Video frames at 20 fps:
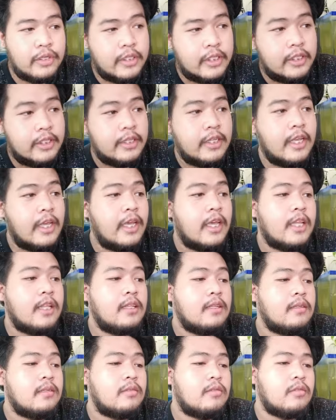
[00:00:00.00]
order din.
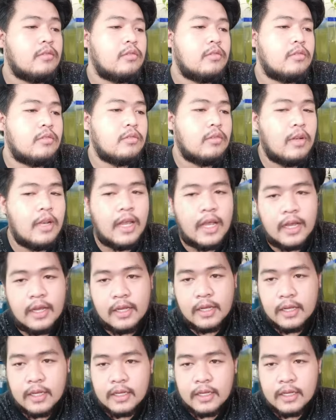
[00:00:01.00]
So, yun lang.